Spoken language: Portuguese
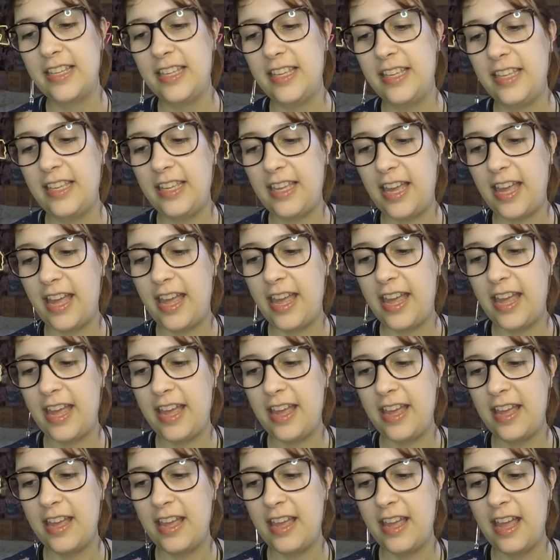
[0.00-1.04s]
que
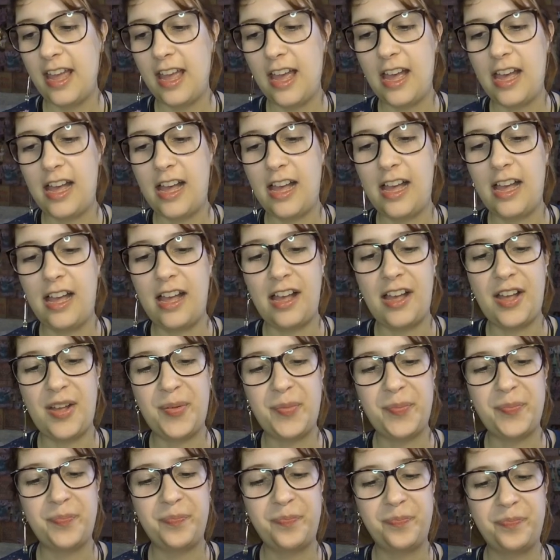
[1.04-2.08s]
é
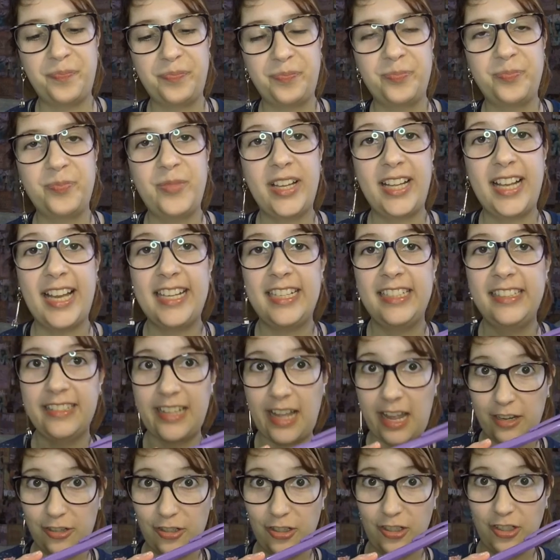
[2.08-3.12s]
a da
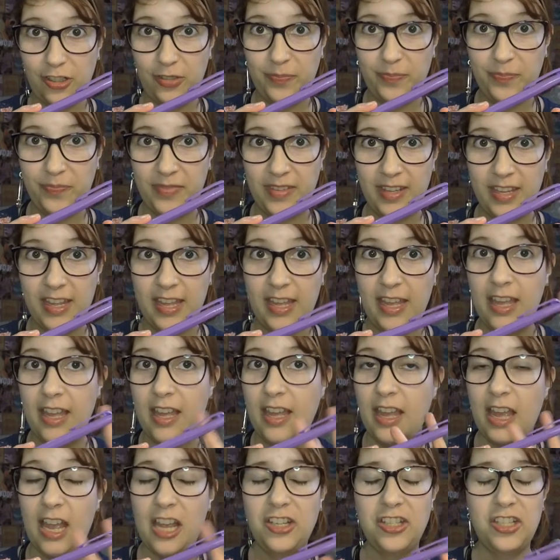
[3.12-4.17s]
Carandache.
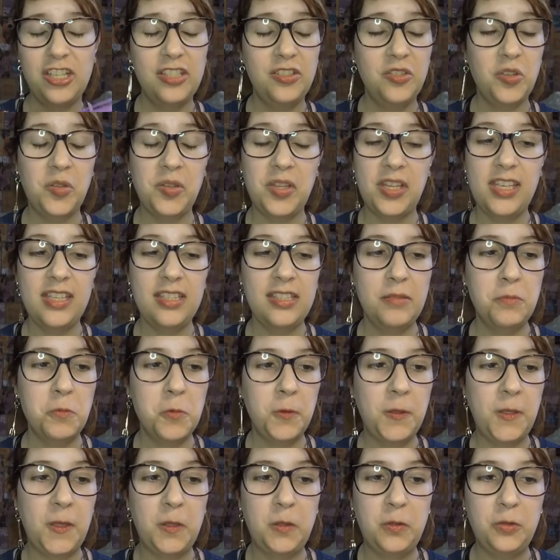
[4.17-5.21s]
Acho que só tem esse
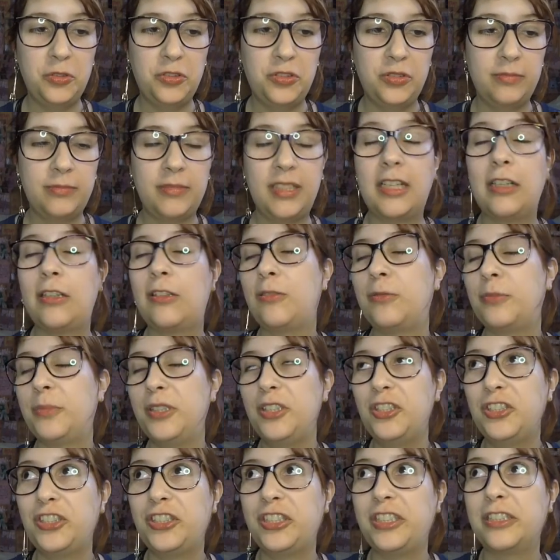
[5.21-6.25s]
modelo... Não,
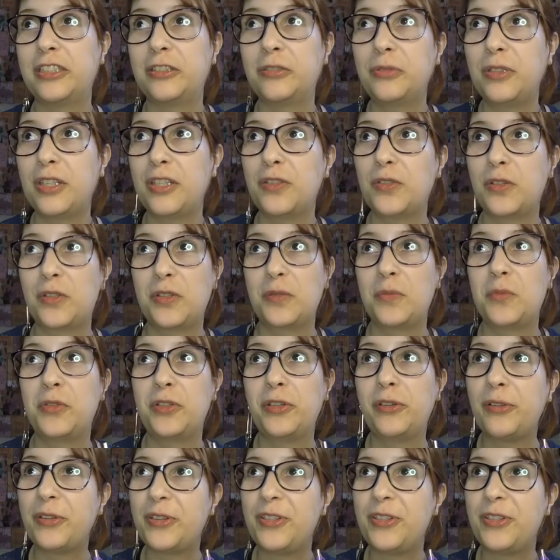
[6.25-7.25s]
mentira, não tem só esse modelo